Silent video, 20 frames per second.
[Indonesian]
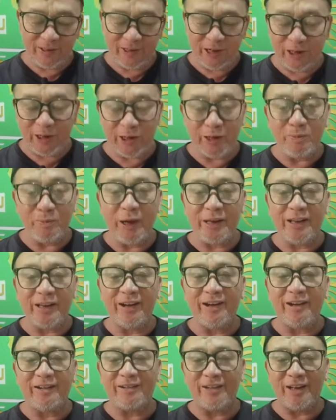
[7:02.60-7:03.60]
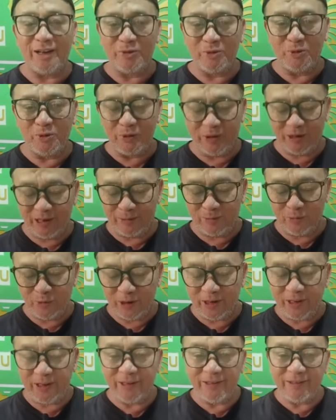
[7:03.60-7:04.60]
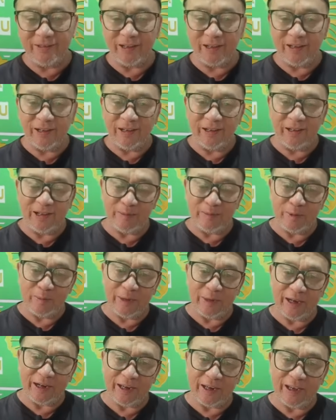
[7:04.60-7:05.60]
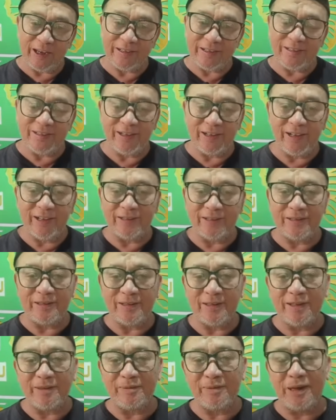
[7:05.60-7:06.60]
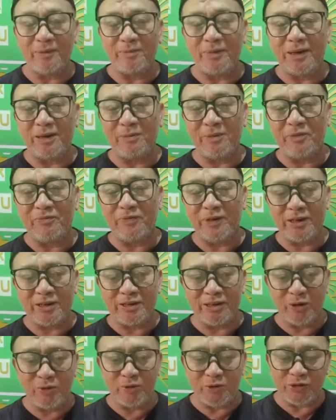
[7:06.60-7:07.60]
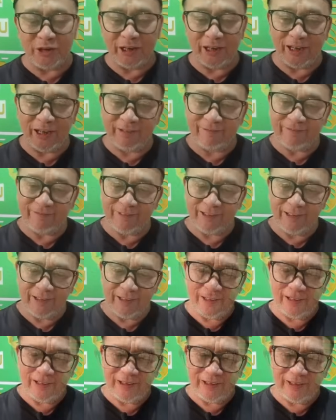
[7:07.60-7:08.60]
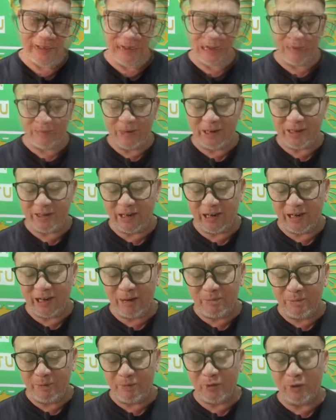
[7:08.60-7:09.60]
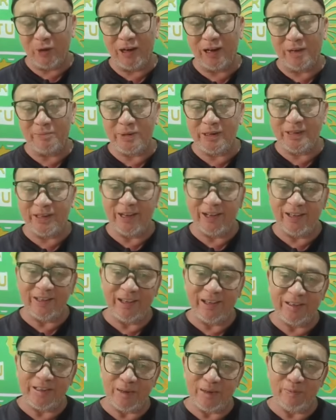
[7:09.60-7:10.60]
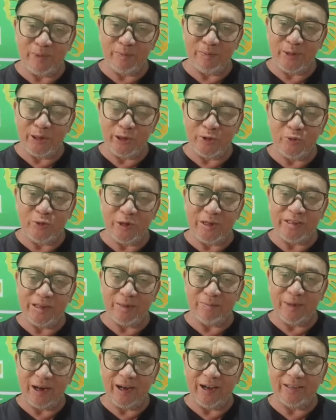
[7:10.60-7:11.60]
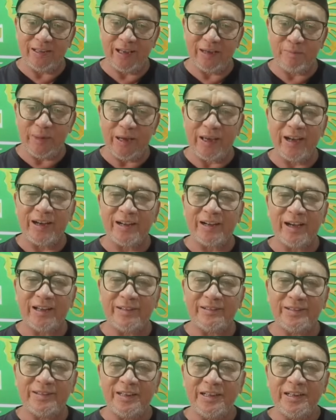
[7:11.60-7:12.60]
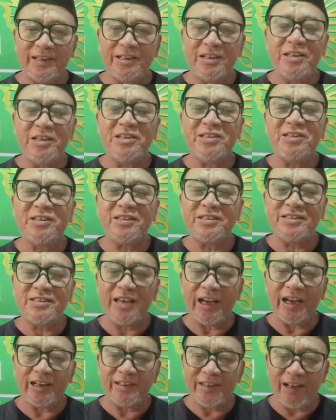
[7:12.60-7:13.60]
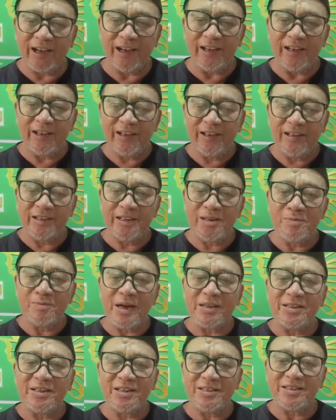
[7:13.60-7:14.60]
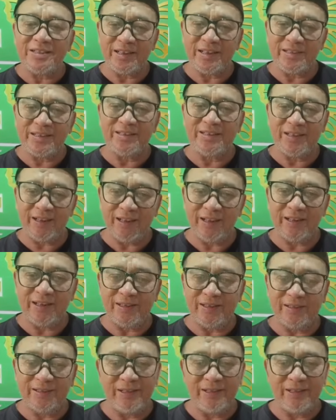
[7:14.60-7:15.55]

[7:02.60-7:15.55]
dan ini banyak lah dulu ya mungkin uh, Habib RS dengan uh, apa nama Firja Husain kemudian Habib sekarang Habib Toha bin Yahya sampai meniduri jamaahnya bayangkan di sejadah di majelisnya sendiri